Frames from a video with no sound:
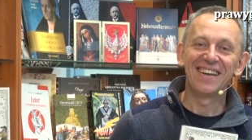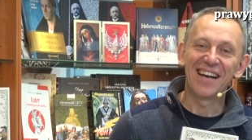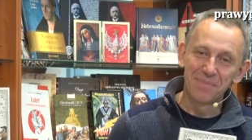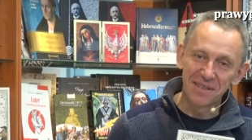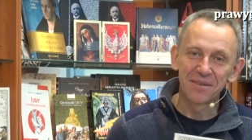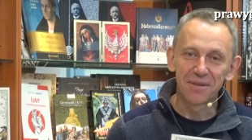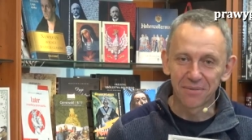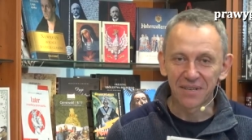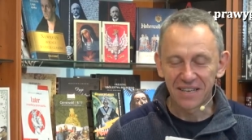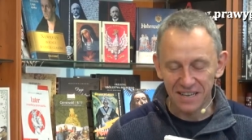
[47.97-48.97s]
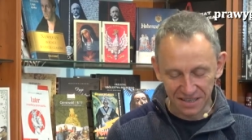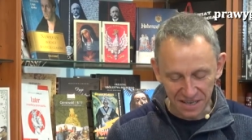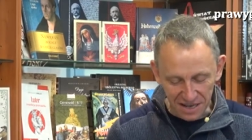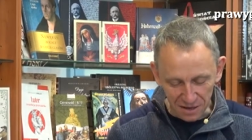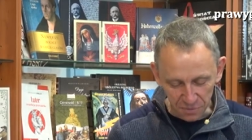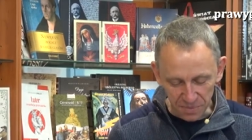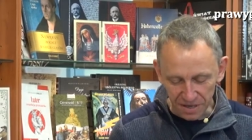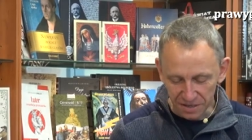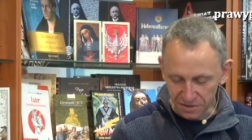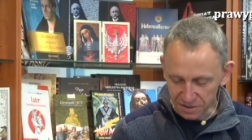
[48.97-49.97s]
Ja będę brał takie, jakie ja
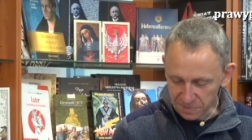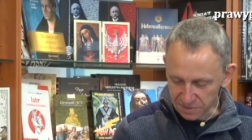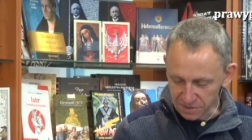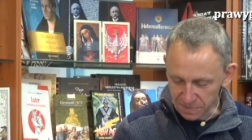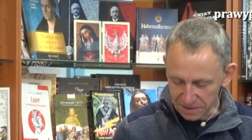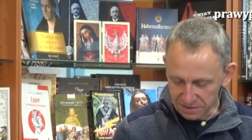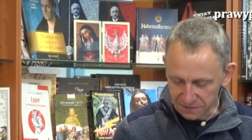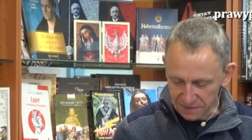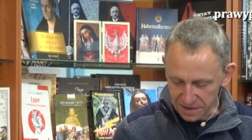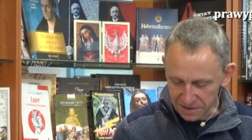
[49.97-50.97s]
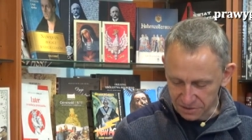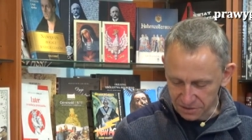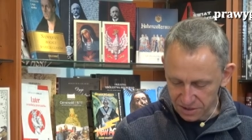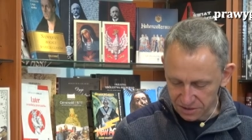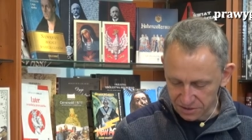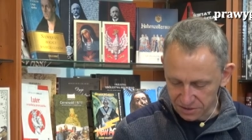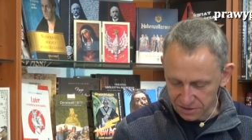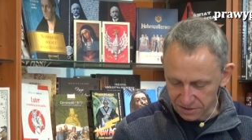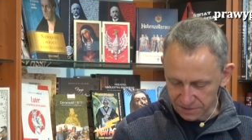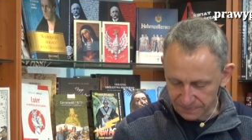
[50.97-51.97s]
lubię. I to jest, proszę Państwa,
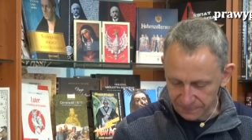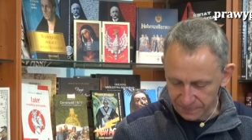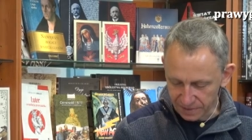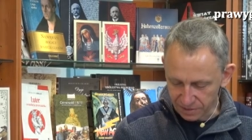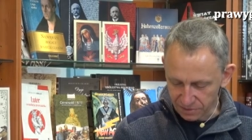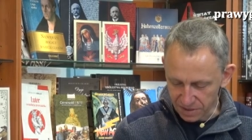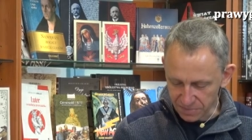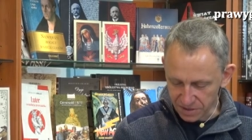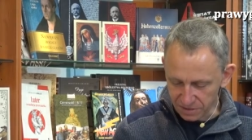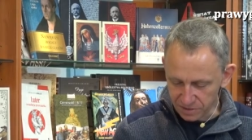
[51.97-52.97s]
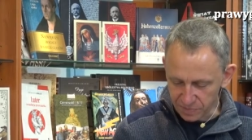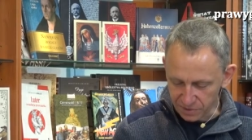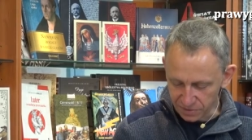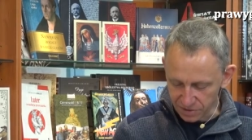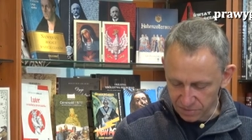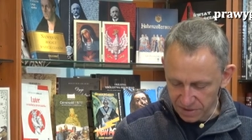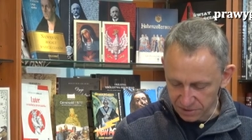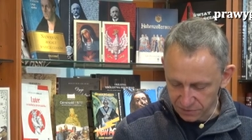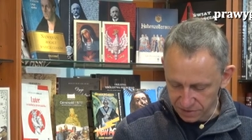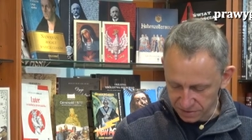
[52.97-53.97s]
rzecz, która mnie inspiruje od
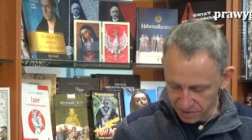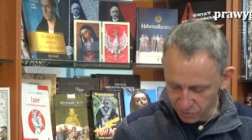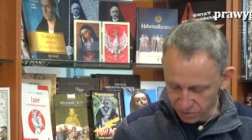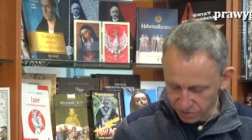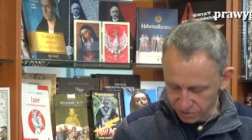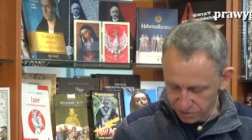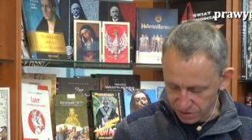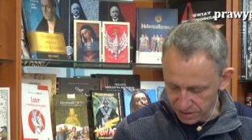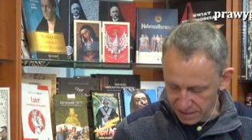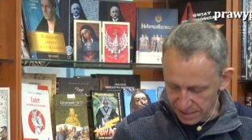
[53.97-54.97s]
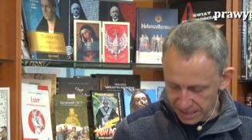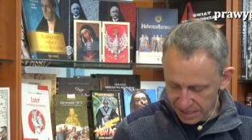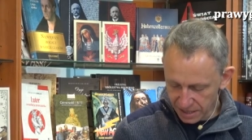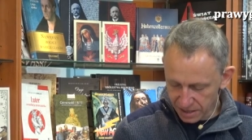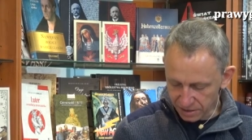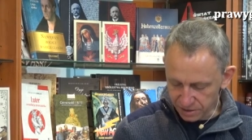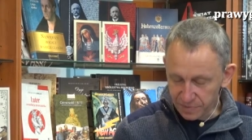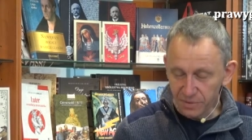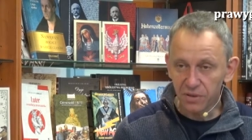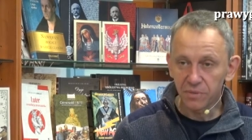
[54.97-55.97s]
bardzo wczesnej młodości.
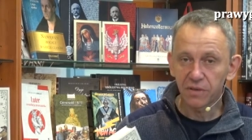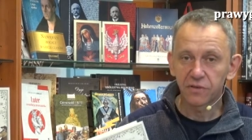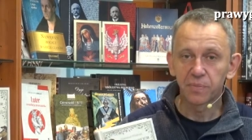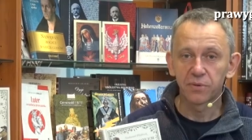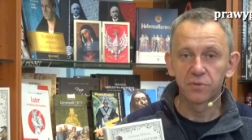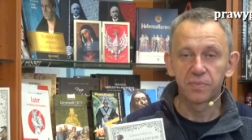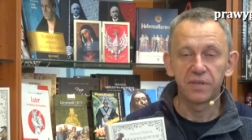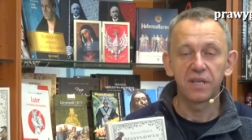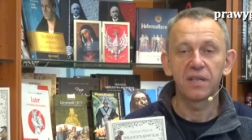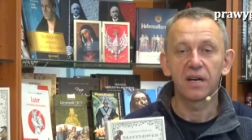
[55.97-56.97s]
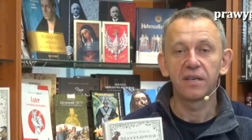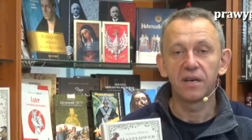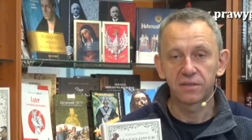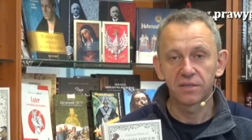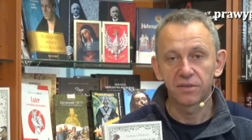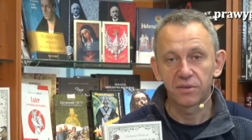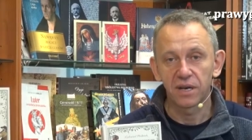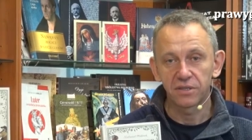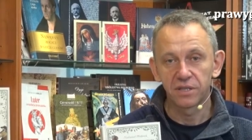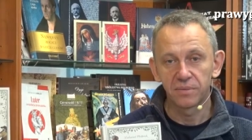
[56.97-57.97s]
Inspiruje mnie w sposób nie taki, jak sobie to
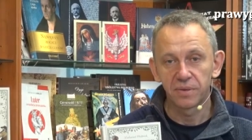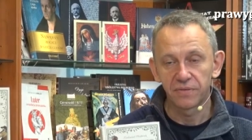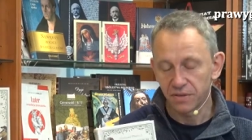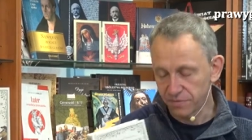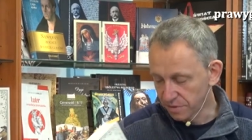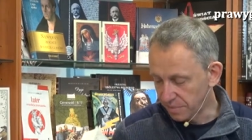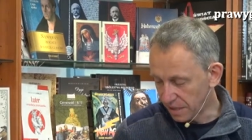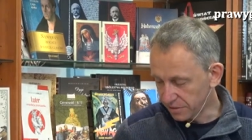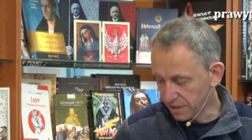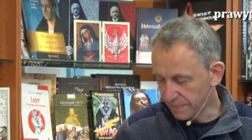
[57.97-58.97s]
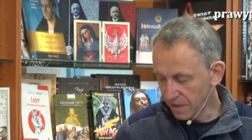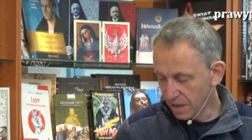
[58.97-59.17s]
każdy pewnie wyobraża.